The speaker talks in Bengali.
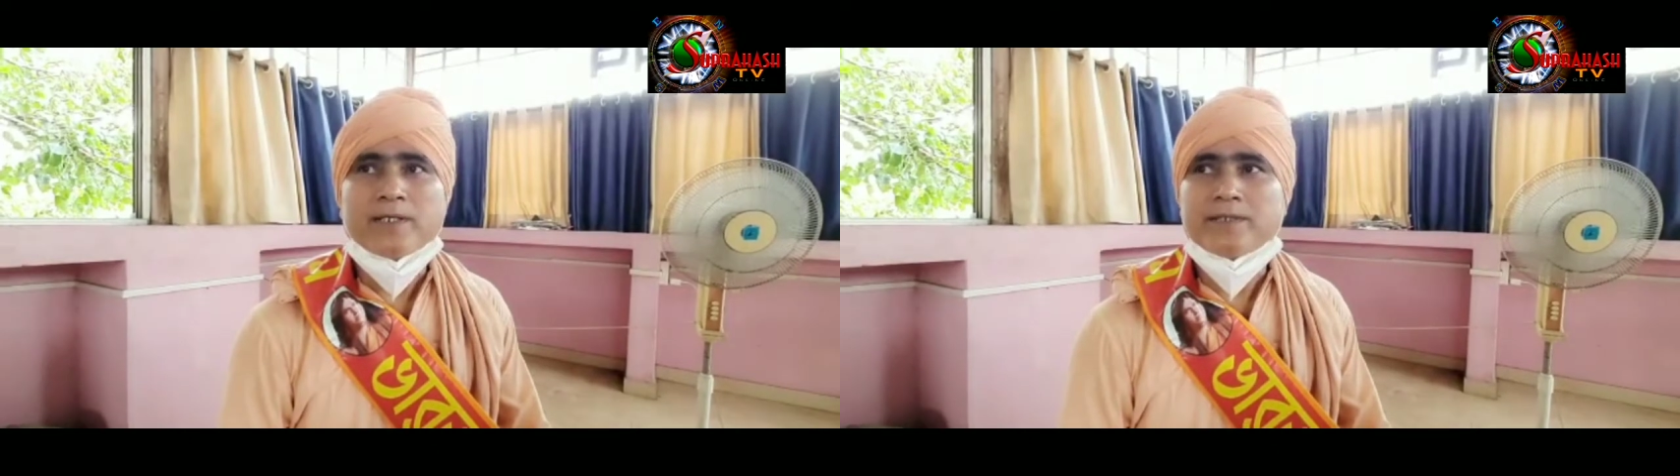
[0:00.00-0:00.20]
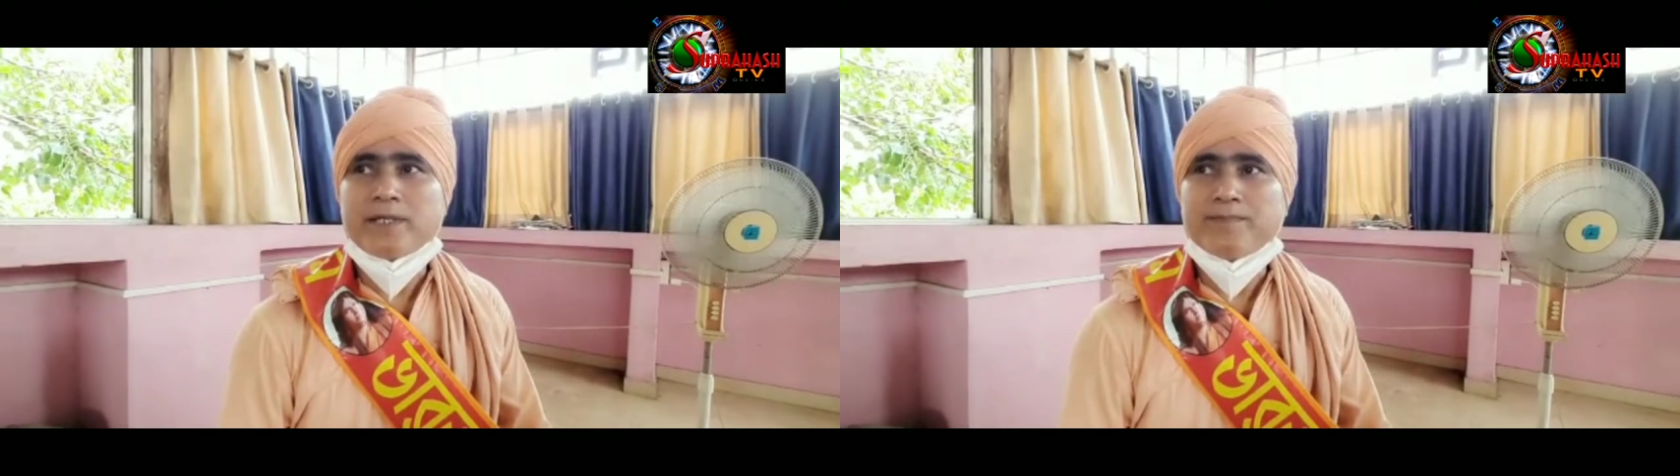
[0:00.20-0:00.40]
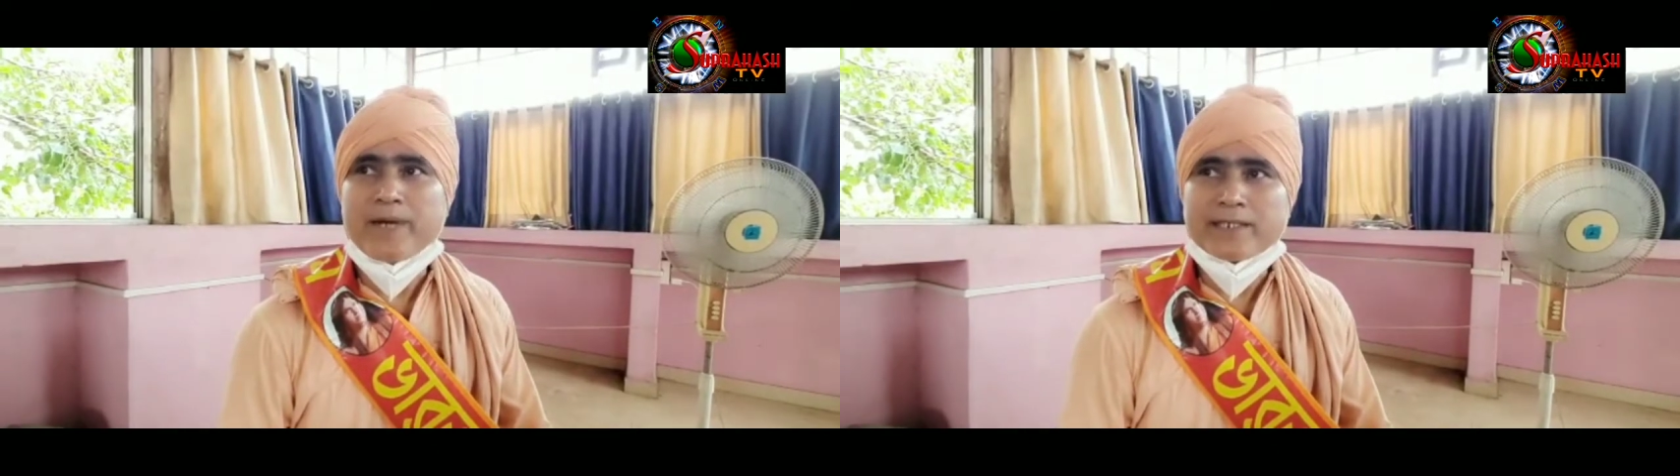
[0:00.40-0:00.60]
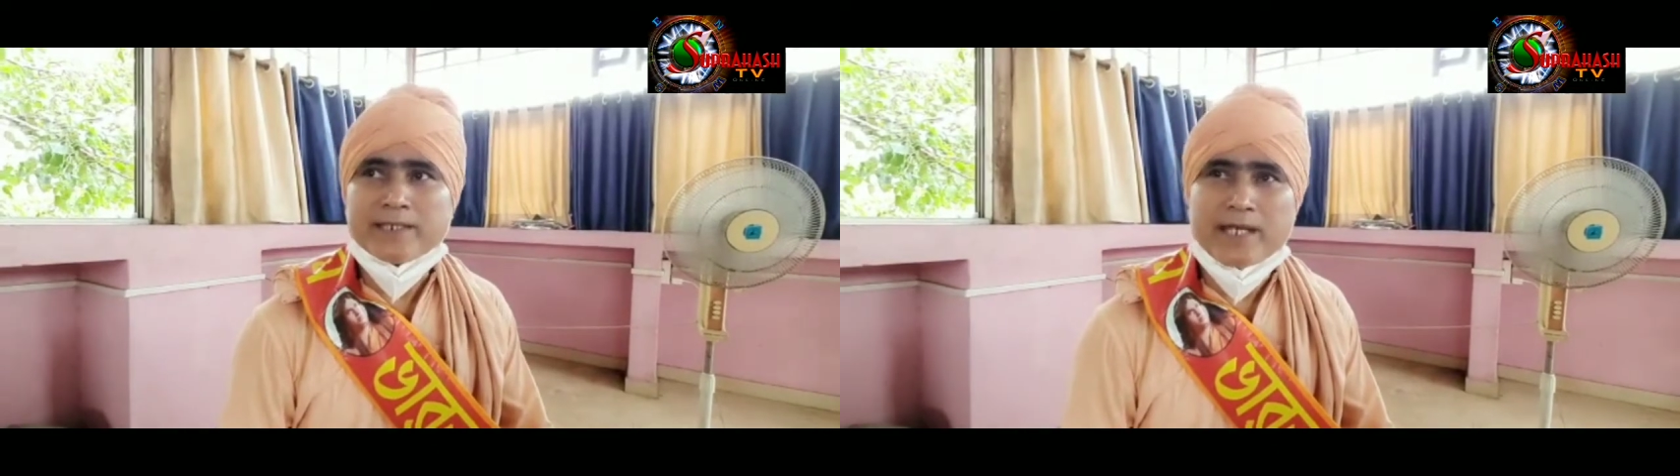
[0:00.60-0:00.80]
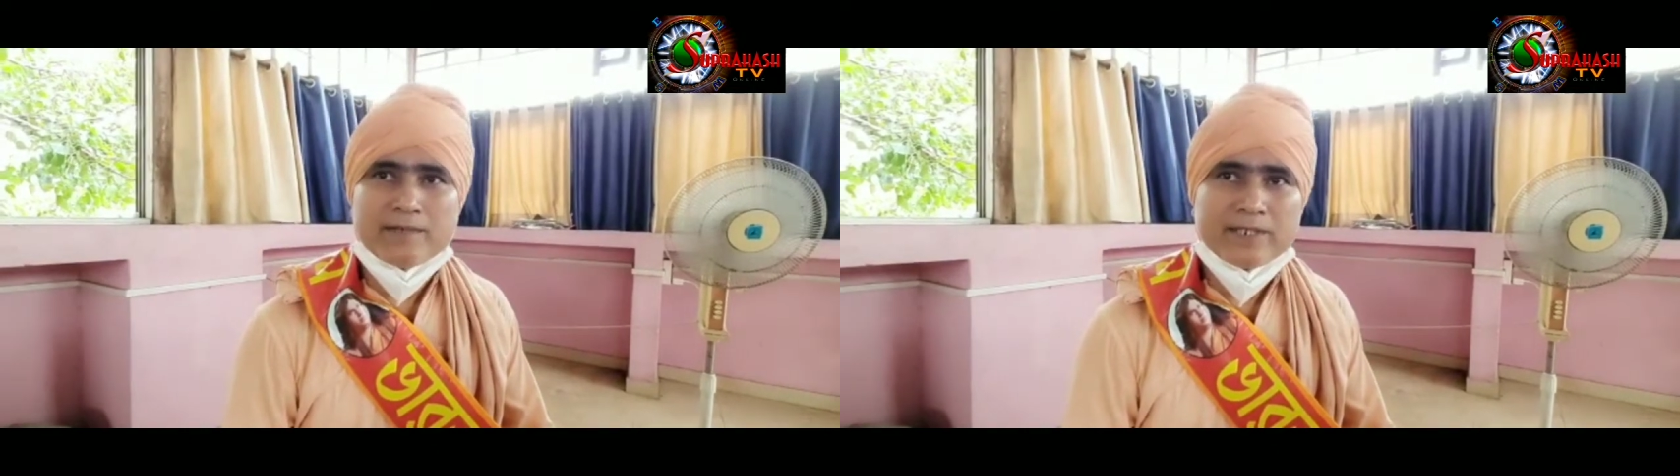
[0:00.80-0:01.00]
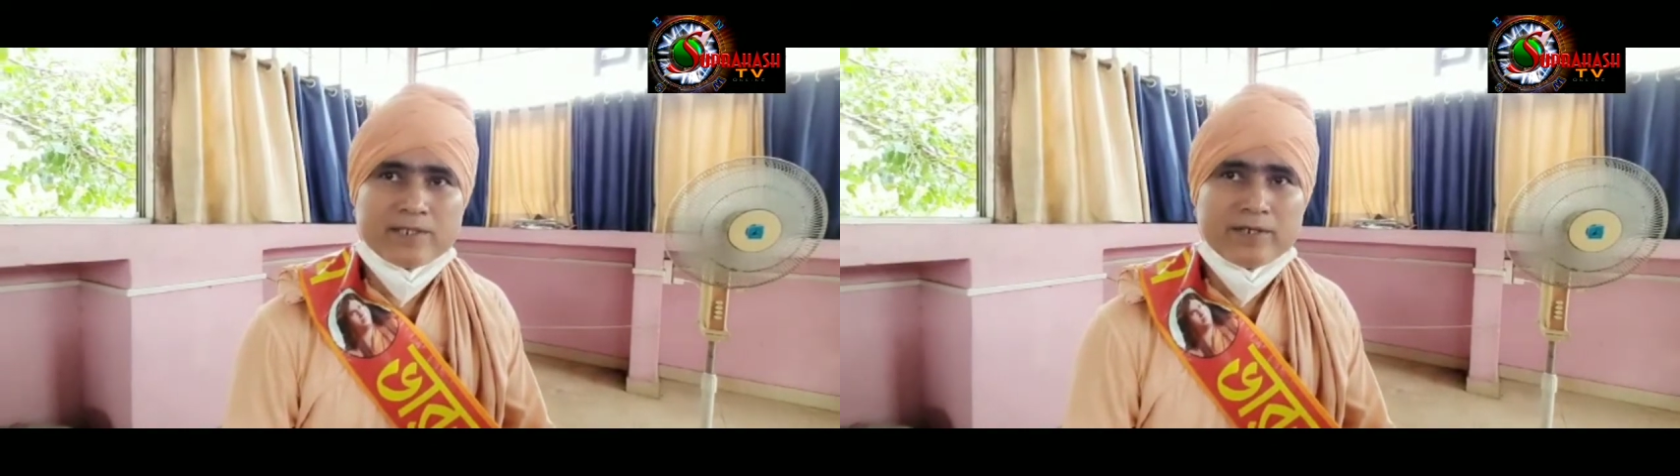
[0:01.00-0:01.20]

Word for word: এদের পাশে দাঁড়াবার